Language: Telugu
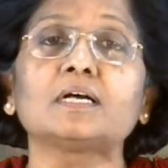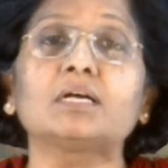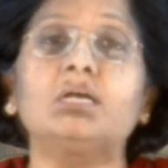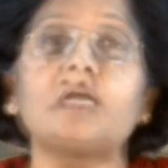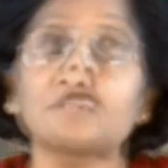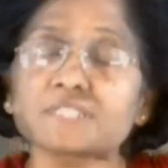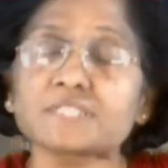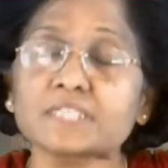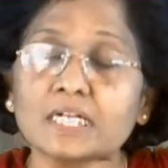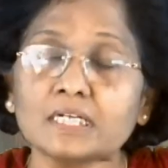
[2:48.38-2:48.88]

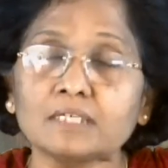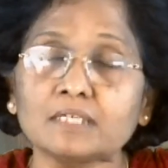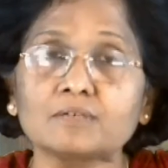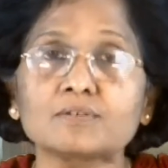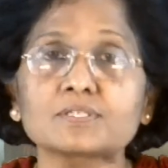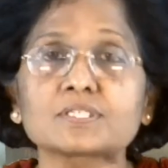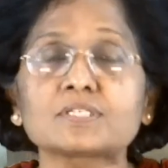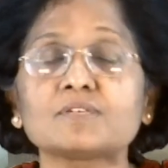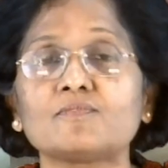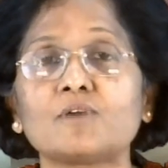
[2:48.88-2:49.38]
అవసరాల
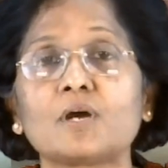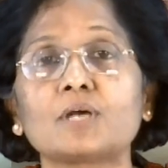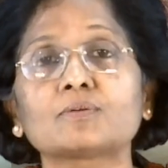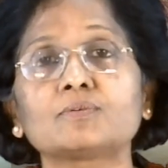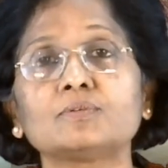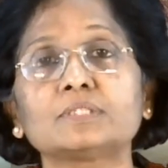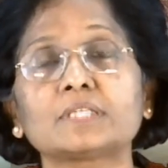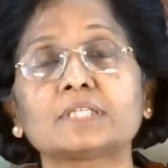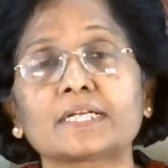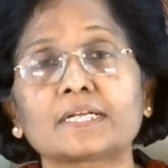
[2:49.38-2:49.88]
కోసం
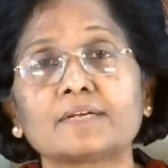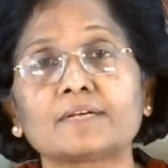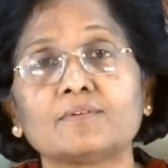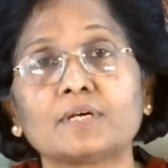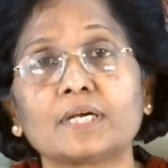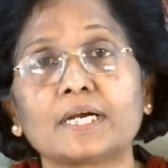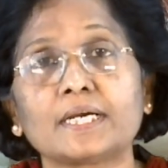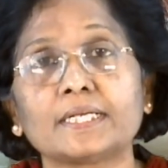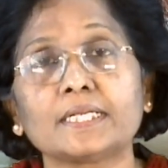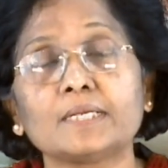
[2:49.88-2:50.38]
వాడుకుంటారేమో
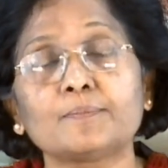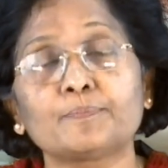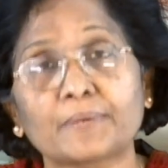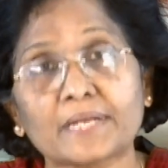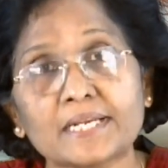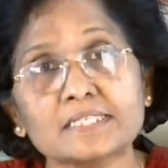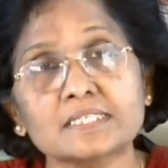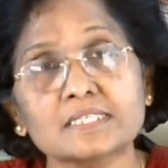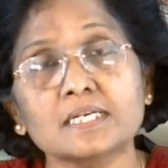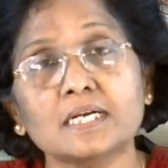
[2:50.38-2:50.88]
కానీ
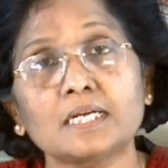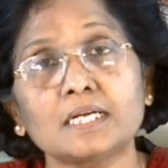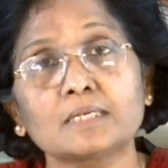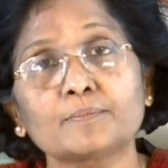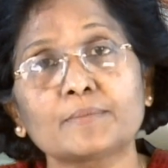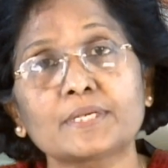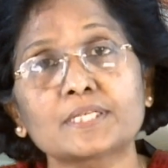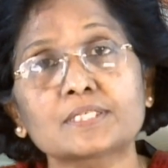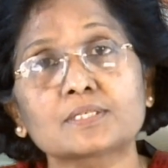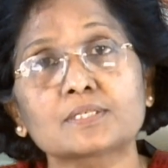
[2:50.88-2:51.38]
ప్రైజ్ గార్డ్
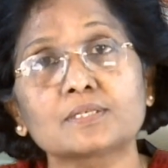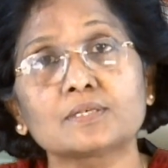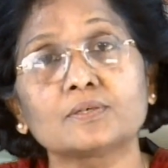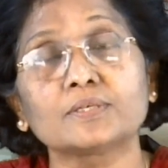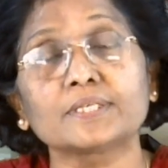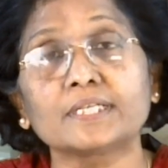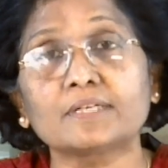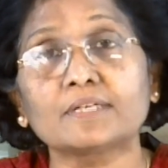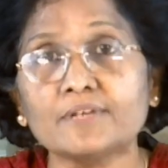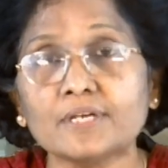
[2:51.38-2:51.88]
మినిస్ట్రీలో
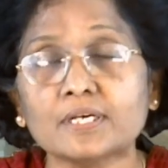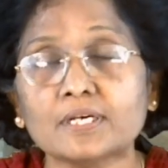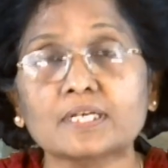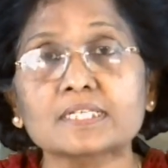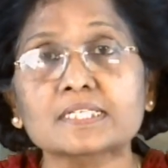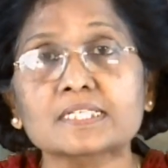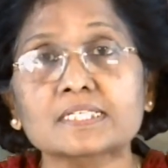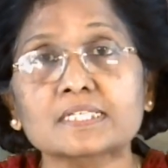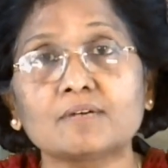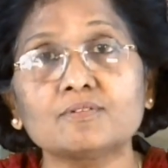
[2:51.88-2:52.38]
ఇరవై ఒక్క
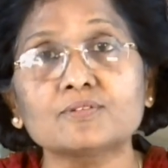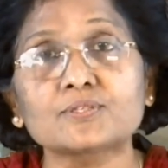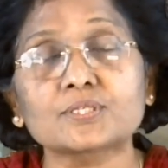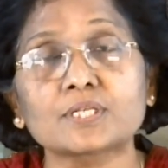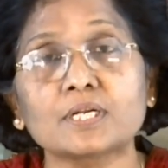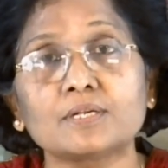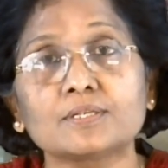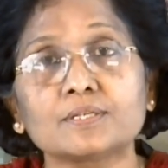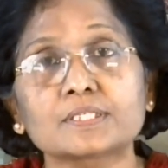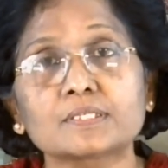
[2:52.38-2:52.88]

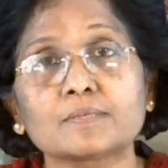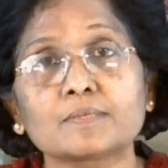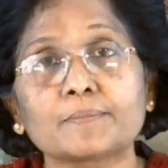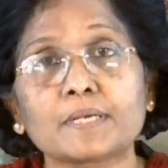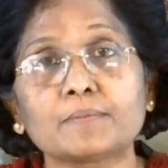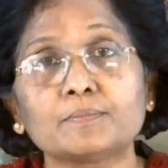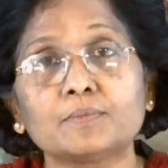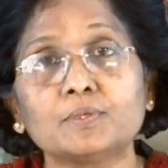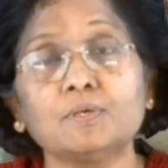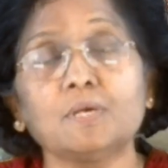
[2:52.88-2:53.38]
సంవత్సరాల నుంచి
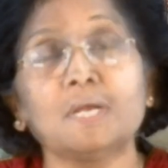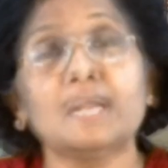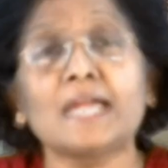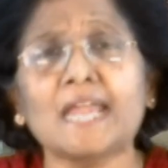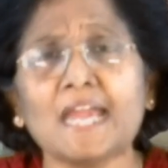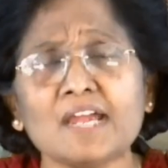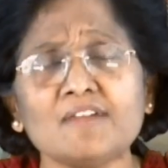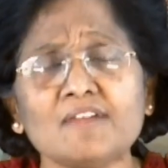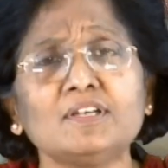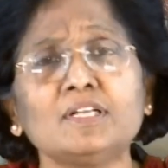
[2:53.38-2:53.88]
మేము
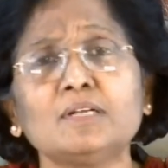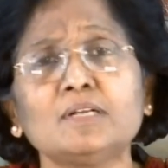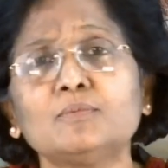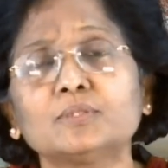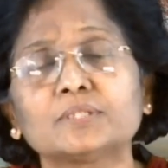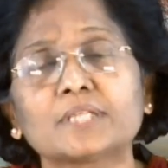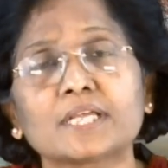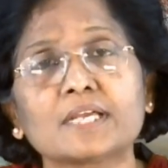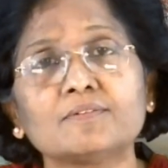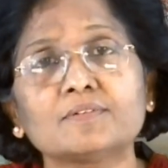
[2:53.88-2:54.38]
కేవలము
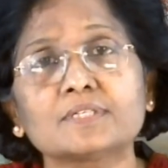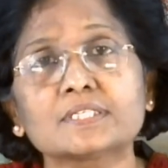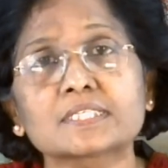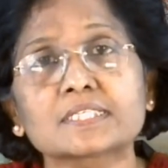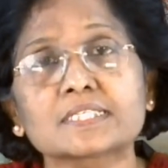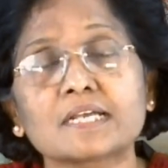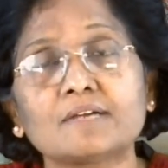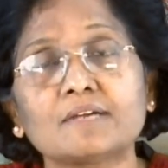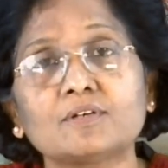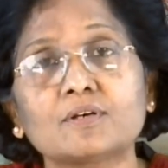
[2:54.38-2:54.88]
దేవుని
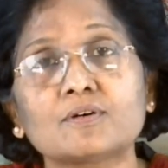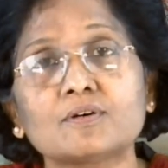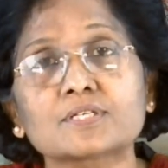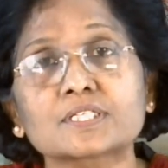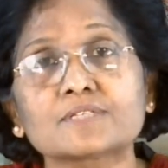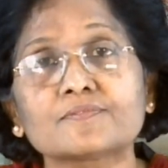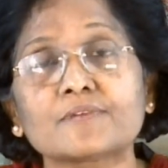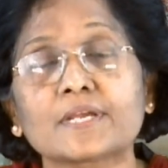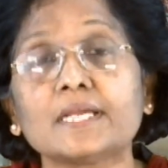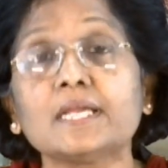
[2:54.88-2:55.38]
సేవ
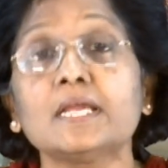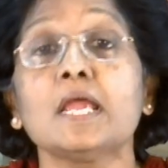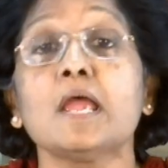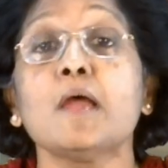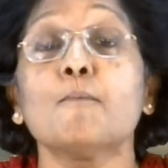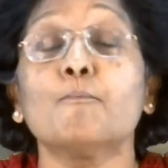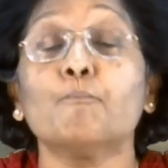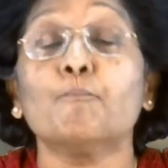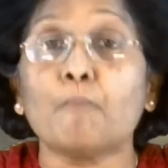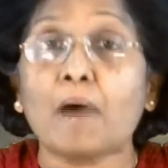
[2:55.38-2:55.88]
కోసమే
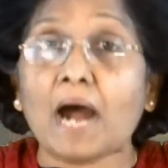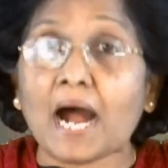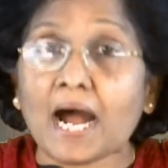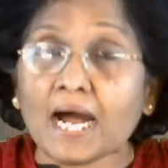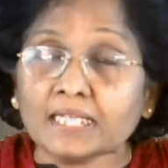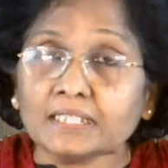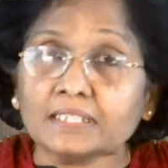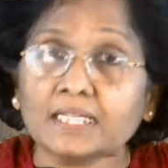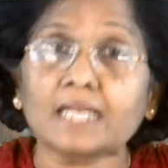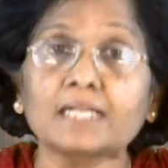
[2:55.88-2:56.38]
మా
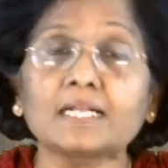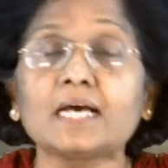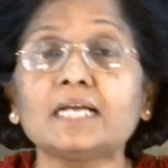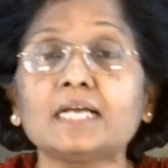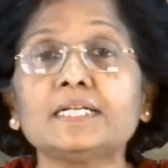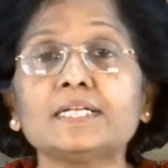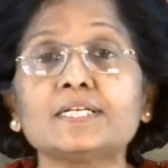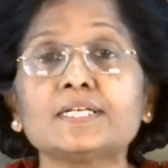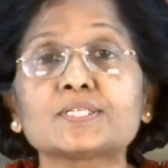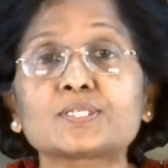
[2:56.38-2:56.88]

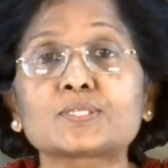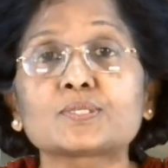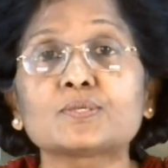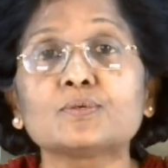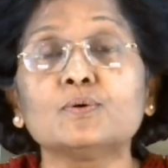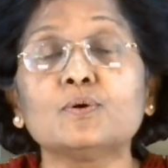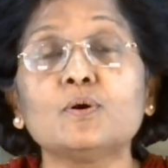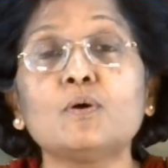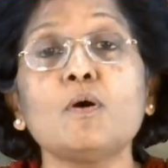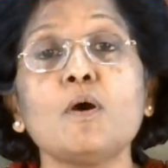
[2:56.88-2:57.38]
ధనాన్ని ఇస్తూ
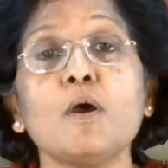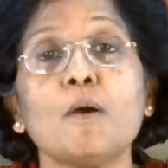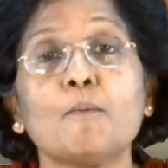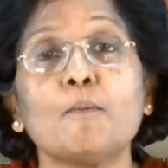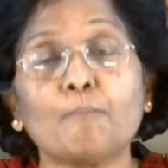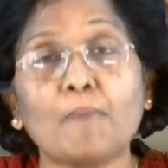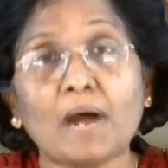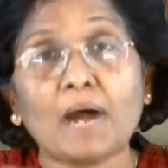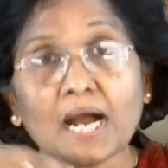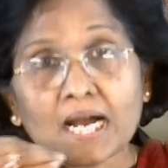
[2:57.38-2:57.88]

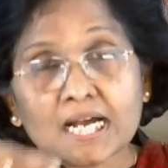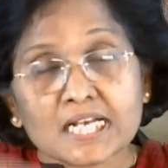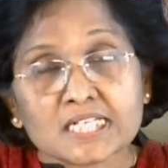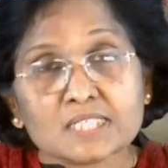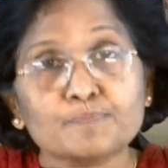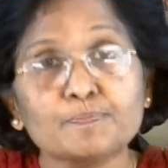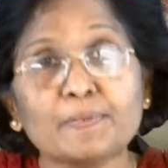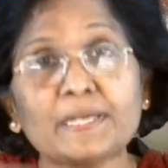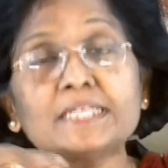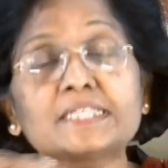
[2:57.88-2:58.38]
మా
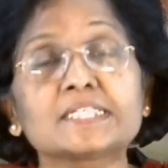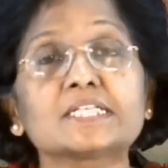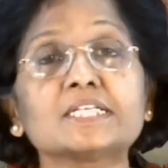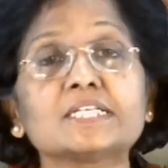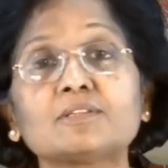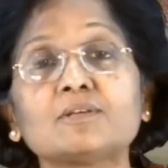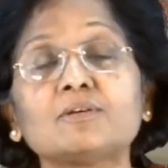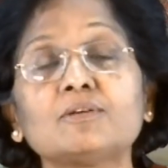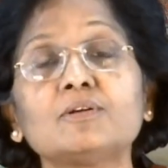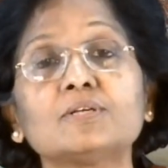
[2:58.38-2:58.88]
హస్బెండ్
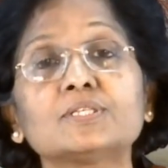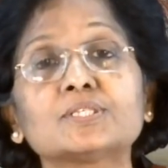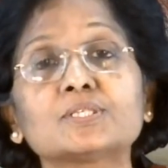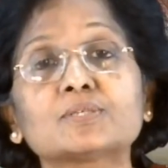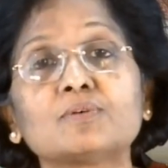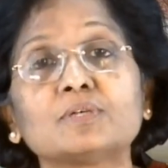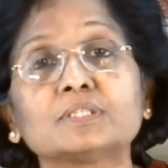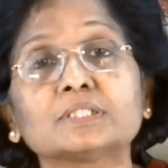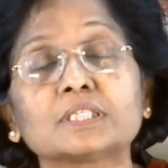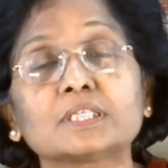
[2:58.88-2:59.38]
జీతంలోంచి
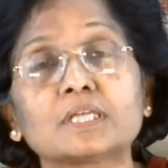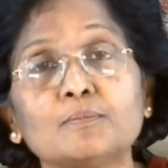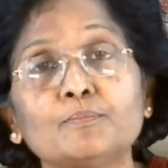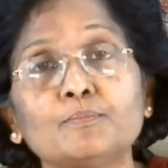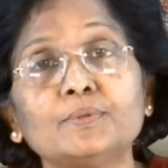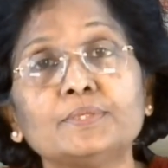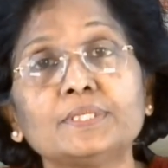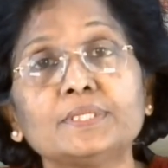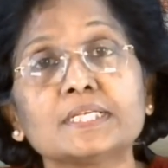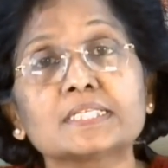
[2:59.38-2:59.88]
కొంత
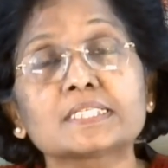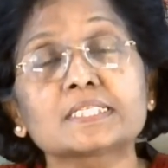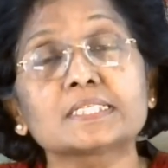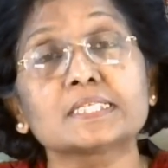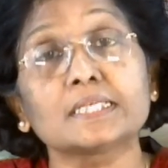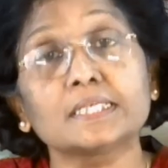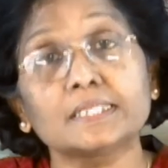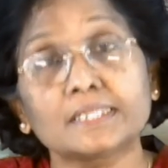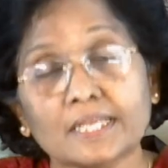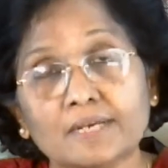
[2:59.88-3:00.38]
డబ్బును తీసి
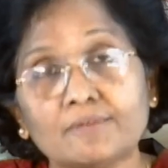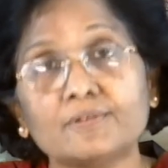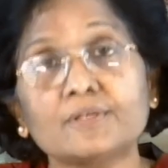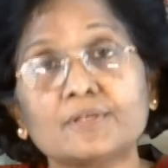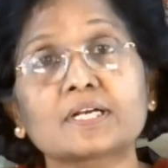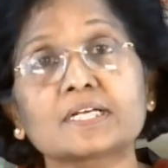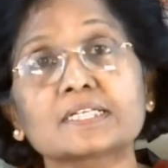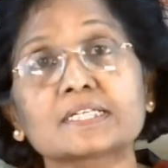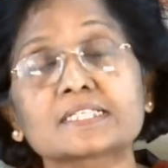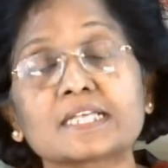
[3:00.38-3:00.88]
దేవుని
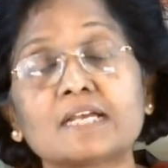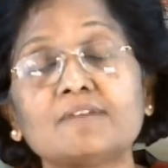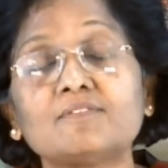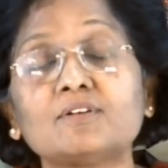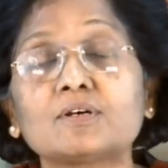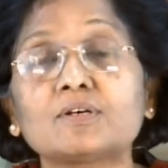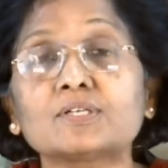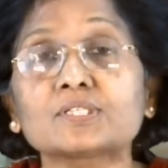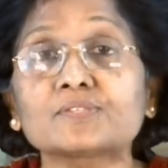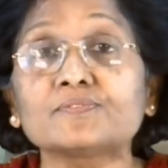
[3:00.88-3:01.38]
యొక్క సేవ
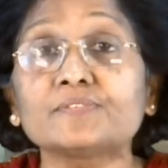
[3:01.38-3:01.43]
కోసం